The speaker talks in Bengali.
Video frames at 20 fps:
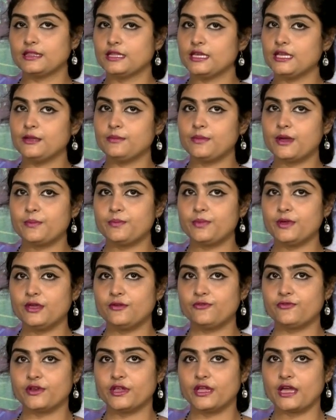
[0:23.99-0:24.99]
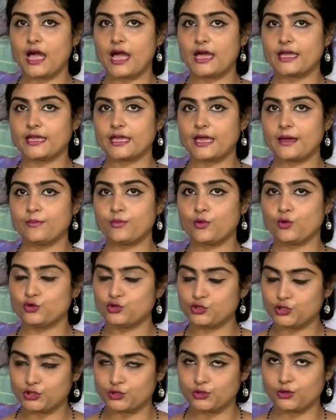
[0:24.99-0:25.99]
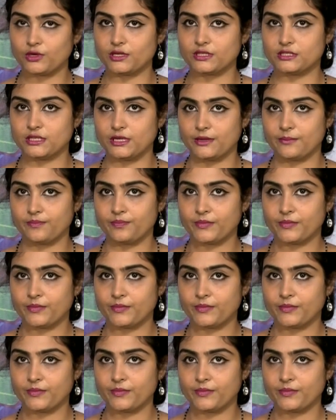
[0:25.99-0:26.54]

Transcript: দিনব্যাপী ফ্রি আই ক্যাম্প অনুষ্ঠিত হয়েছে